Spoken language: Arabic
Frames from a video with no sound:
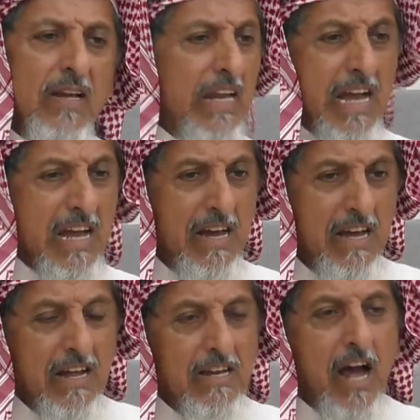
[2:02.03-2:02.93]
ليه؟
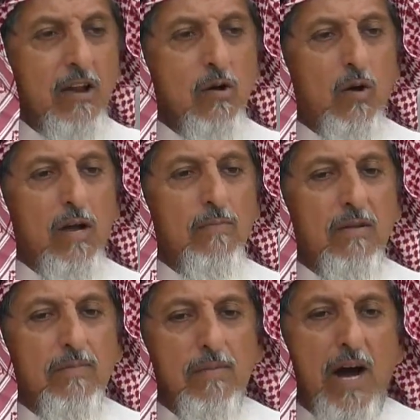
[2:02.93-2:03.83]
لانه
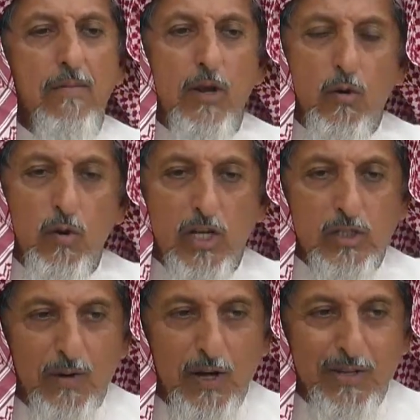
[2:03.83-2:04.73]
عمل بما امره الله
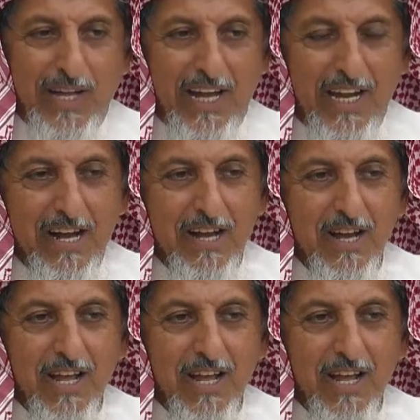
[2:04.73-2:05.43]
سبحانه وتعالى